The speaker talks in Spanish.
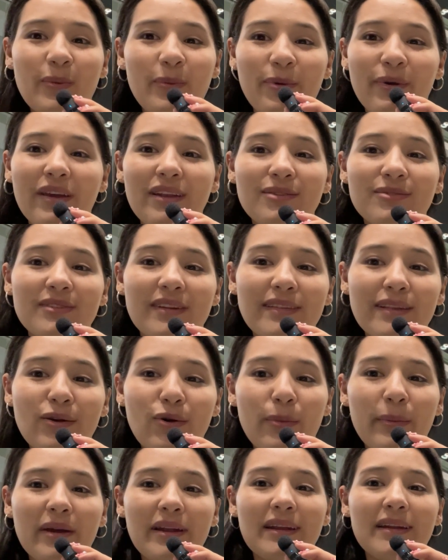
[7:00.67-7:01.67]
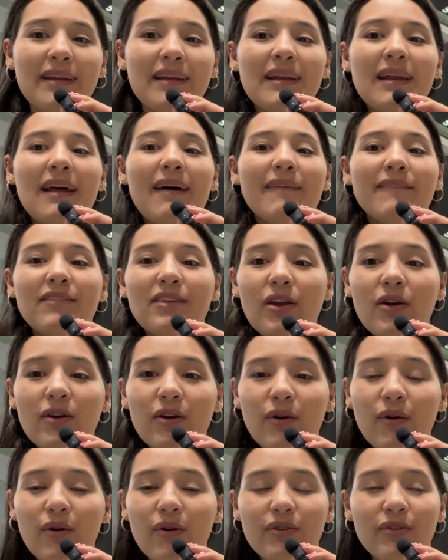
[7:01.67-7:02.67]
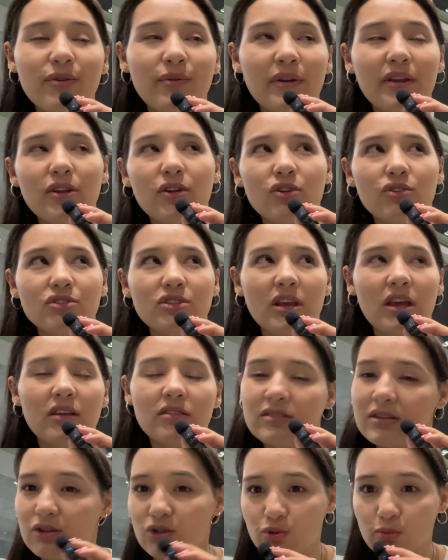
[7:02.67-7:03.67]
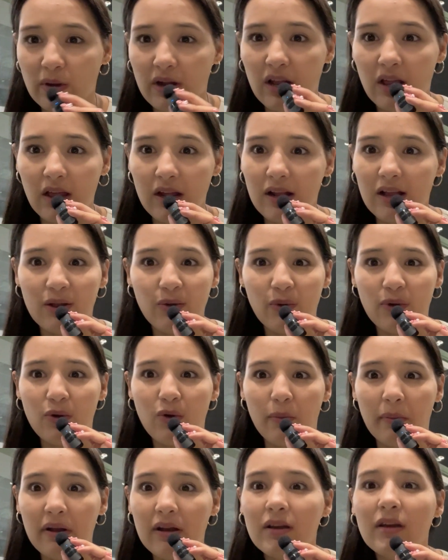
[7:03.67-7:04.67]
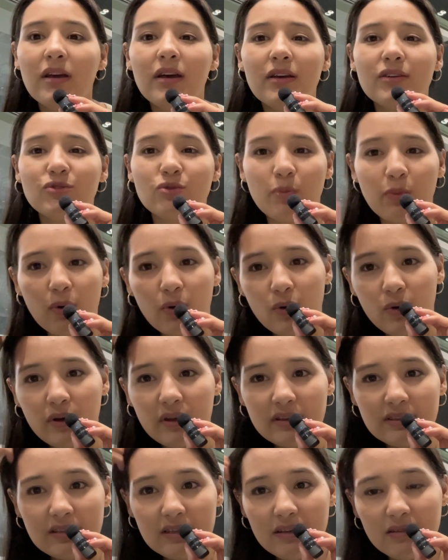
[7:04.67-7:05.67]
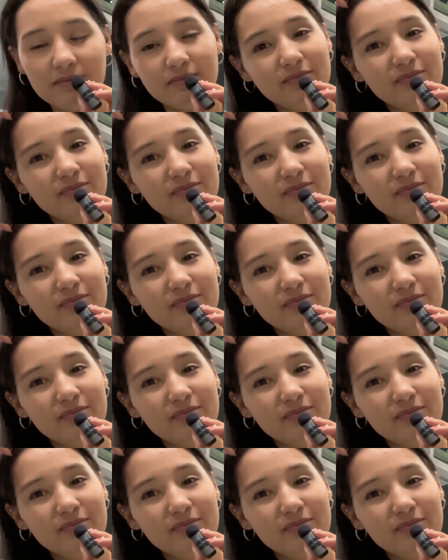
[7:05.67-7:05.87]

como que nos dan de comer en el avión o bueno, no sé, si nos van a dar algo de comer, supongo que sí.